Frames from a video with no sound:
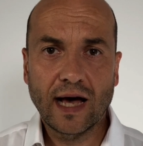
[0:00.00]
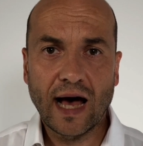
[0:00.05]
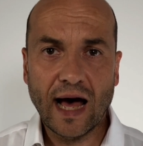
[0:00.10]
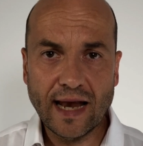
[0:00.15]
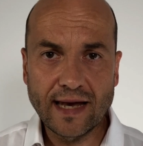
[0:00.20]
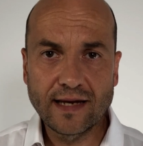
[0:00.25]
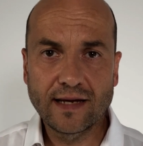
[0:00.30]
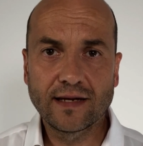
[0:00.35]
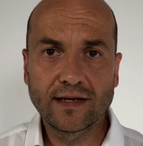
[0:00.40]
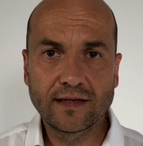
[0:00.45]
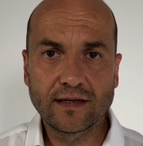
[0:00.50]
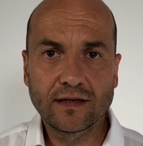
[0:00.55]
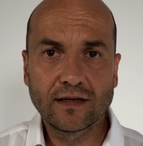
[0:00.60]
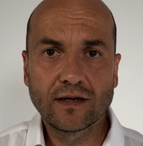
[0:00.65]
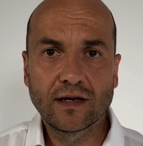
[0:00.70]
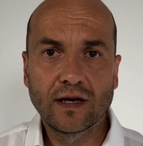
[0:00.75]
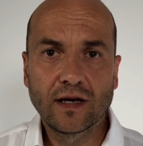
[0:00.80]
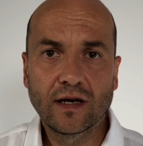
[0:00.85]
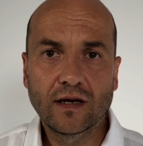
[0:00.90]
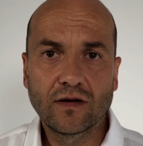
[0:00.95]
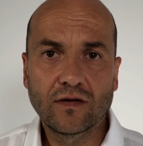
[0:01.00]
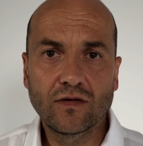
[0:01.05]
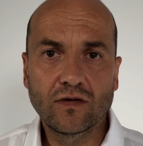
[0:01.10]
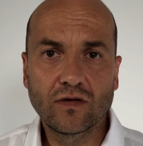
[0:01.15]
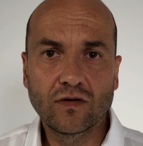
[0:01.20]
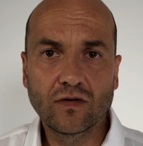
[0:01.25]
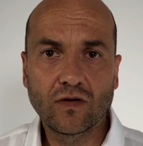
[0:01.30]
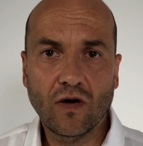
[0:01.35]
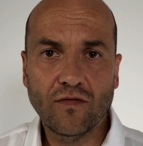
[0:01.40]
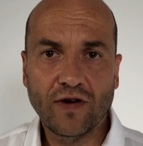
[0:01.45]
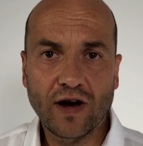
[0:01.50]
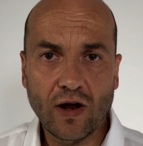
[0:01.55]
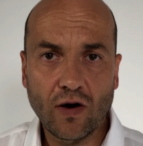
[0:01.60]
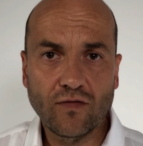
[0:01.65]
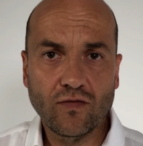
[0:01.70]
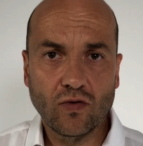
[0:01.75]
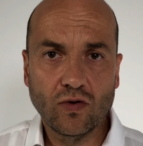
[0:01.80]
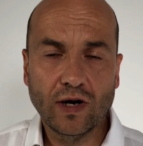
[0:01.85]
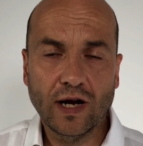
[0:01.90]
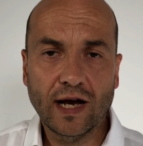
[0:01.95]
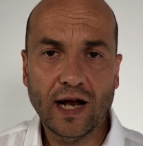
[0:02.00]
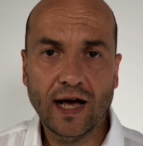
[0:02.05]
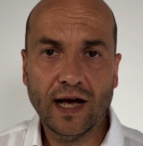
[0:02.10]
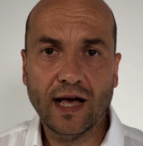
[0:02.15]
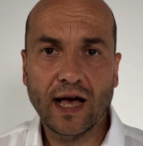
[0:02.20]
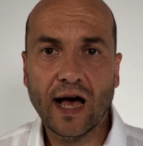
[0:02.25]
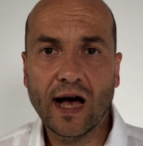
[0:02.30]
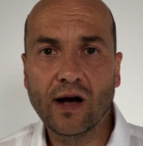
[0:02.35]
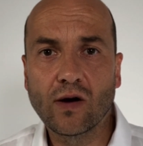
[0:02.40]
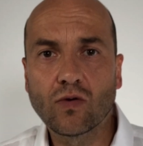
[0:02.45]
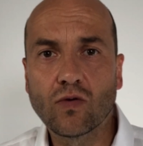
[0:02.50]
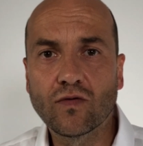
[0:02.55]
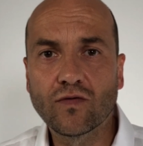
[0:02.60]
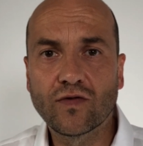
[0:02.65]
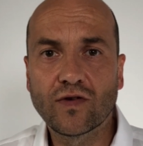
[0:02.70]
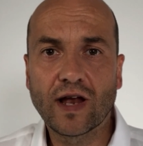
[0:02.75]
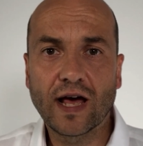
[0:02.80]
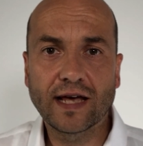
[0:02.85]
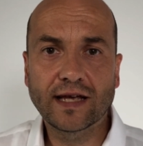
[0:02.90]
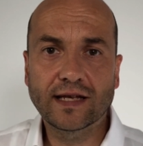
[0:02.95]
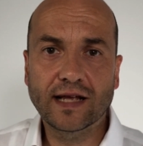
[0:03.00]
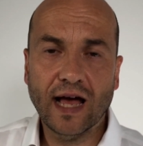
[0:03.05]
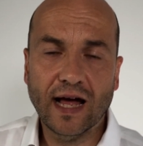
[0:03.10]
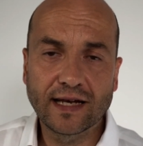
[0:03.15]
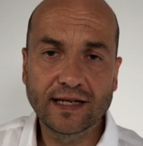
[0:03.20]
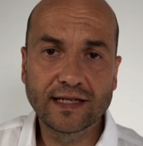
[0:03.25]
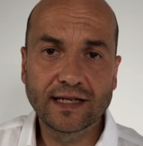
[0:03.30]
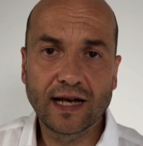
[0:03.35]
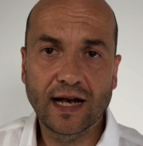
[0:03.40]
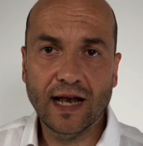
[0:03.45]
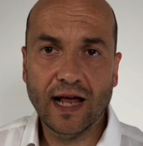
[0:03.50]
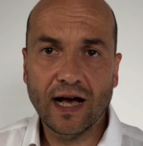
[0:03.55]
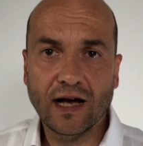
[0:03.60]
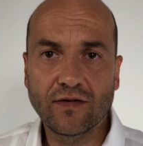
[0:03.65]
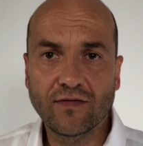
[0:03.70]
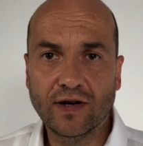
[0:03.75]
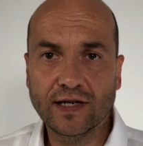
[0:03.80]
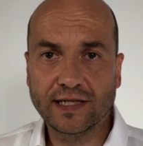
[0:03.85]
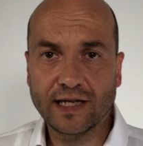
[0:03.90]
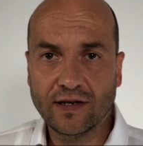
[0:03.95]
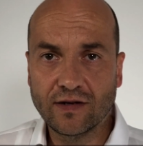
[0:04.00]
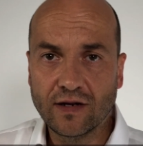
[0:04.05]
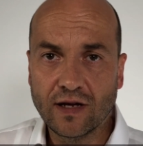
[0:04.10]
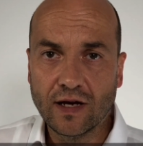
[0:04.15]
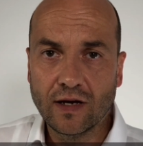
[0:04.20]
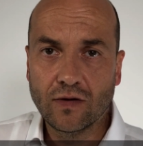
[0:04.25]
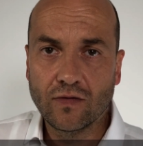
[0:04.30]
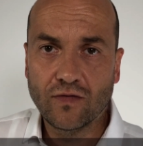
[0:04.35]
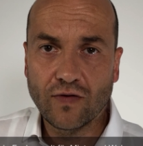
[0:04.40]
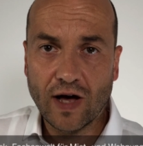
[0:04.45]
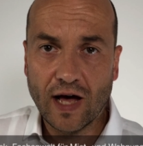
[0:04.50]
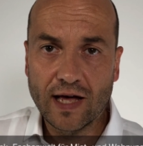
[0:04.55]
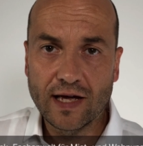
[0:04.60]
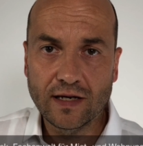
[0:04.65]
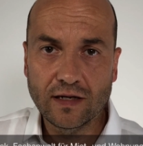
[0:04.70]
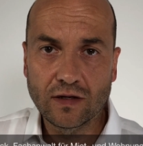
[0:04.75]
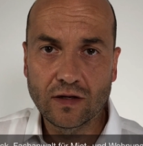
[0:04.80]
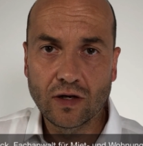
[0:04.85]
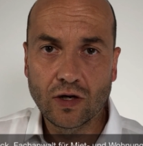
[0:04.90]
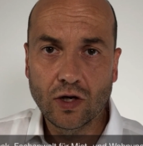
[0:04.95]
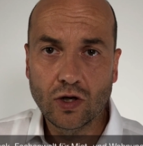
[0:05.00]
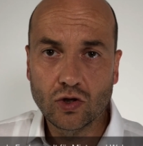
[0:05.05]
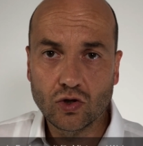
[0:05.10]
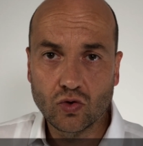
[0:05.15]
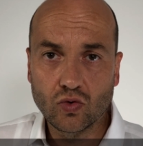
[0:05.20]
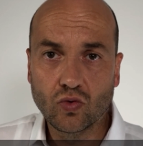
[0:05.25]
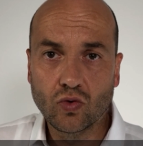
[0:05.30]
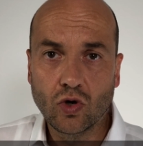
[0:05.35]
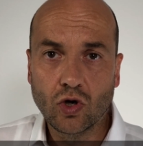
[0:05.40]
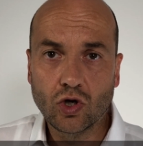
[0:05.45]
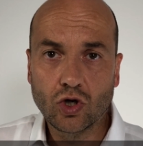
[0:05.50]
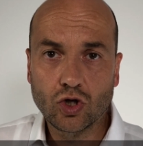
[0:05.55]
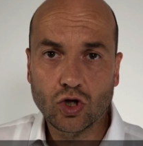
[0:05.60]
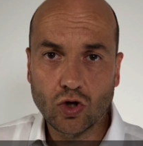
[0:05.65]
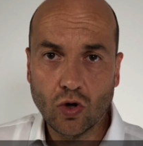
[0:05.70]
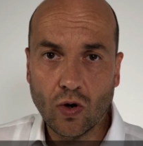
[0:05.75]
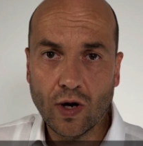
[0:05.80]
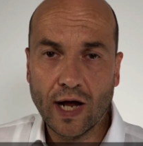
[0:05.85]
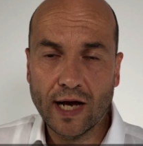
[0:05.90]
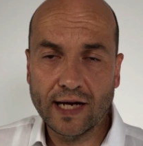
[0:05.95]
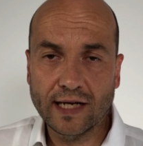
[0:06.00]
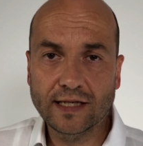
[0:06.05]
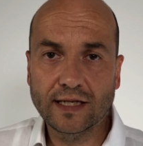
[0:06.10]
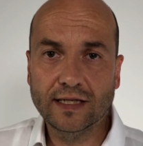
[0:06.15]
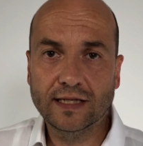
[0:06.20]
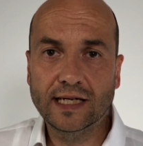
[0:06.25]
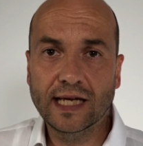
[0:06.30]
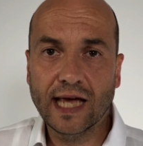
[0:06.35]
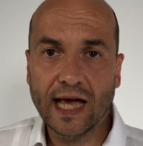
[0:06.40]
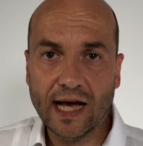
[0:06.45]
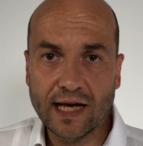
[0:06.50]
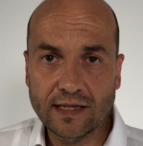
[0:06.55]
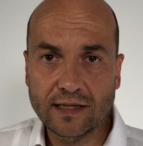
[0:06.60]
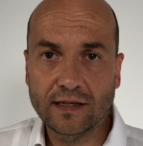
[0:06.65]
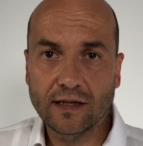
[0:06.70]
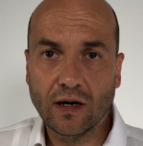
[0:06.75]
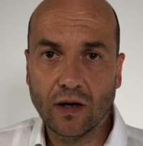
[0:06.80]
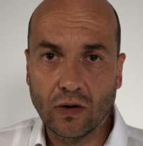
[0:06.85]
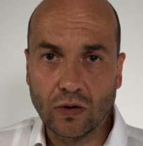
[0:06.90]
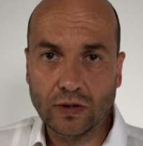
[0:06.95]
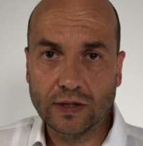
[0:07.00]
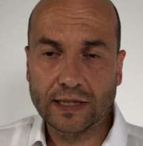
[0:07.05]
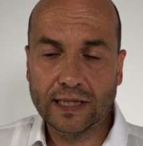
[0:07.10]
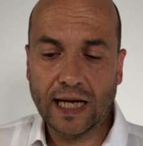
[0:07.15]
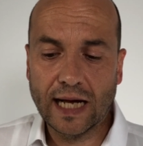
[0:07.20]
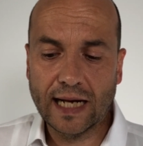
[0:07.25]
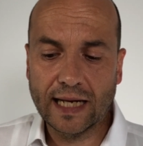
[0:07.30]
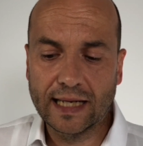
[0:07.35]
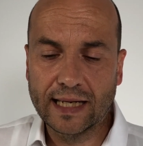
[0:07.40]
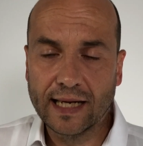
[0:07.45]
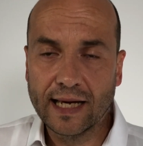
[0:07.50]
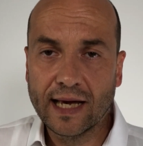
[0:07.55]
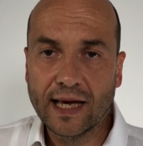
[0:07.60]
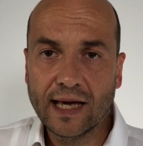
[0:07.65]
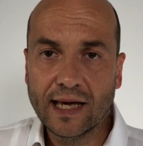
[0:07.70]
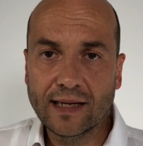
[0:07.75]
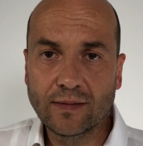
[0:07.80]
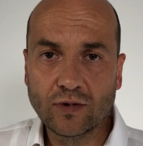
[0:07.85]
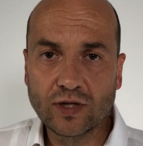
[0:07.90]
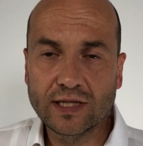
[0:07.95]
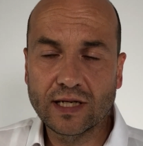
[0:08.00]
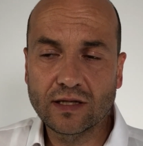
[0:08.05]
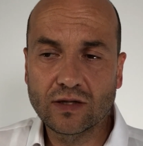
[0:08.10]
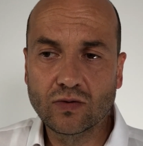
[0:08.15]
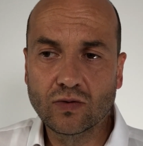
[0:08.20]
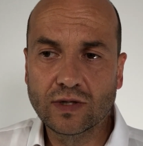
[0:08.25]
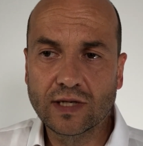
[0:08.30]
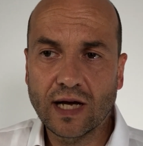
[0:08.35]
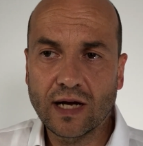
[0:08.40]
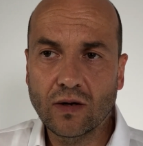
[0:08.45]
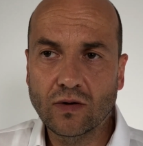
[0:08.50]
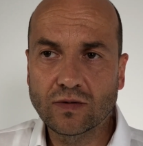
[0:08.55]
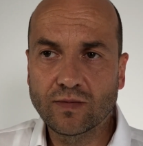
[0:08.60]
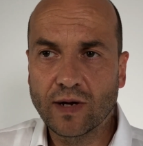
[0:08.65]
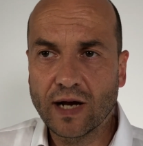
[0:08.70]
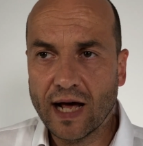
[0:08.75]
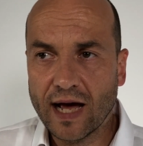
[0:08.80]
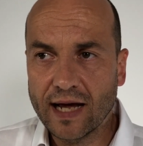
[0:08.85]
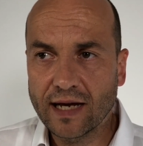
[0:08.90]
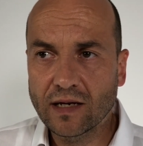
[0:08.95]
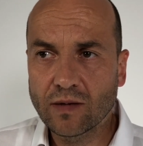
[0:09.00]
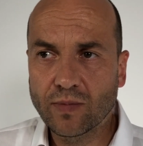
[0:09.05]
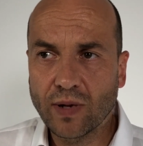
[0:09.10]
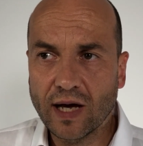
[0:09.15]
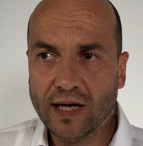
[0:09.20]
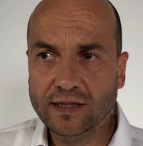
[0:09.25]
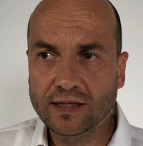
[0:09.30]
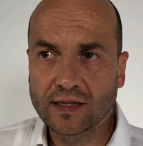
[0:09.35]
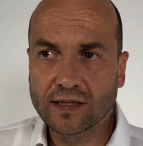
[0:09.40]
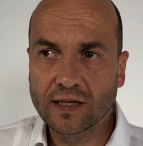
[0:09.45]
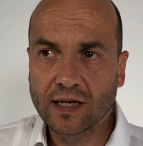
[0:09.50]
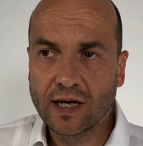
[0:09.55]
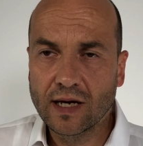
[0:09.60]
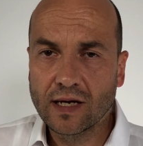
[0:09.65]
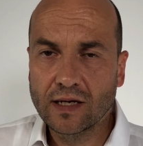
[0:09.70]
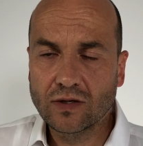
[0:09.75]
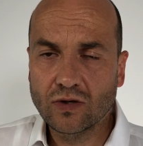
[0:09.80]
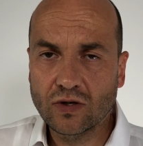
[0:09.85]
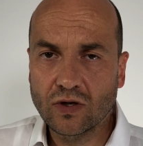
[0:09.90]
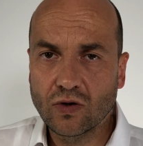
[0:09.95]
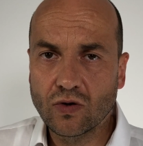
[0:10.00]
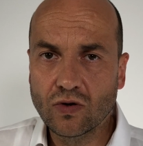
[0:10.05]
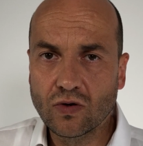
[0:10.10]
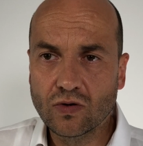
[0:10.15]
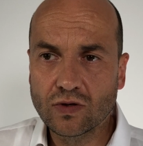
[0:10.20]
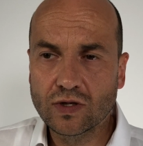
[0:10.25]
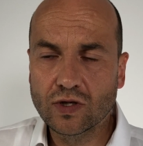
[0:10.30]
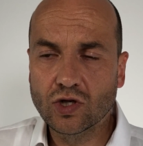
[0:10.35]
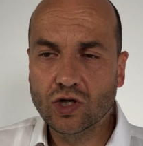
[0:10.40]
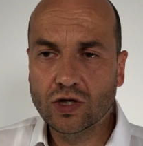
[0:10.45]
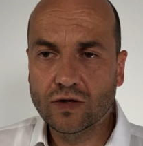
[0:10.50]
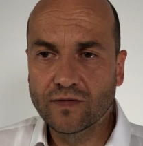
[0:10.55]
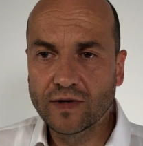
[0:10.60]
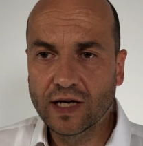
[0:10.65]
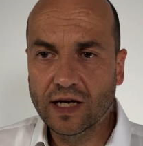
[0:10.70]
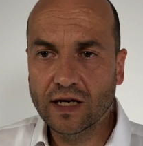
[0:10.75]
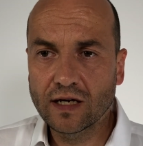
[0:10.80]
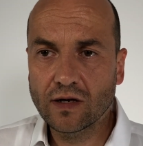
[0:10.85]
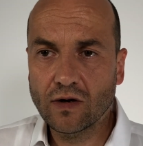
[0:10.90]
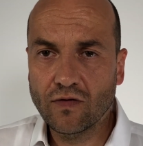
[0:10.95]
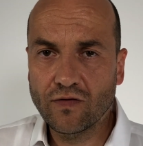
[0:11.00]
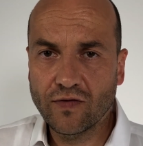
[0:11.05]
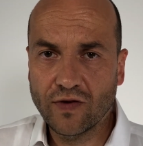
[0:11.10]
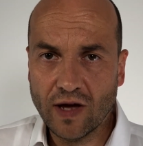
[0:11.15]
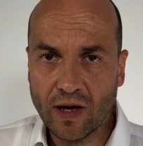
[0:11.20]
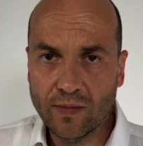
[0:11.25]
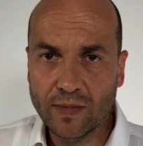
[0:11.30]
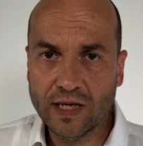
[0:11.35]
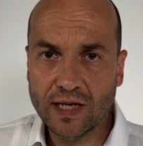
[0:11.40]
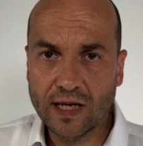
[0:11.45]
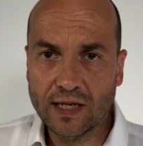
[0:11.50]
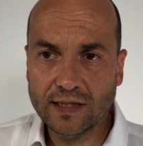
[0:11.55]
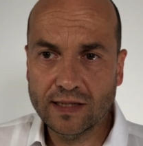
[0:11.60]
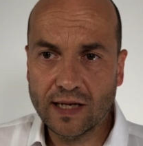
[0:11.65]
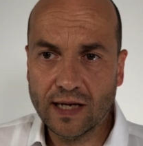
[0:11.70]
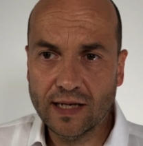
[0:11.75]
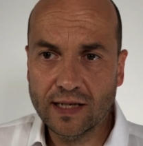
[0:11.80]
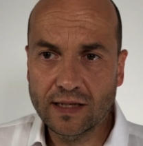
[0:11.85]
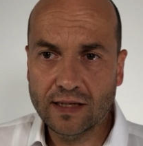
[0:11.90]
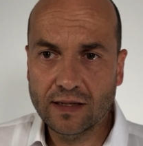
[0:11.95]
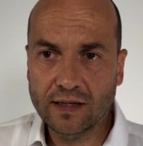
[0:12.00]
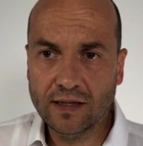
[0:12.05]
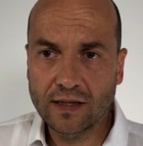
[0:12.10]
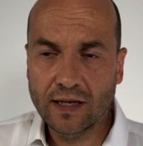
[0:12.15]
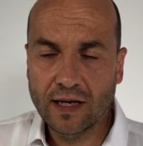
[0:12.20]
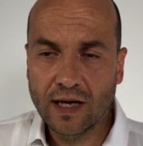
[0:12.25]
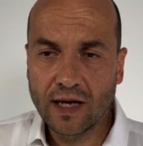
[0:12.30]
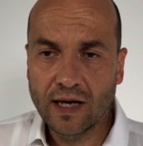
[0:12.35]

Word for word: handelte, äh, weil er aufgrund einer Erkrankung vielleicht gar nicht in der Lage war, sein Verhalten zu steuern. Das ist die erste Aussage. Ich muss dazu sagen, aus meiner eigenen Praxis, solche Kündigungen sind schwierig auf Vermieterseite.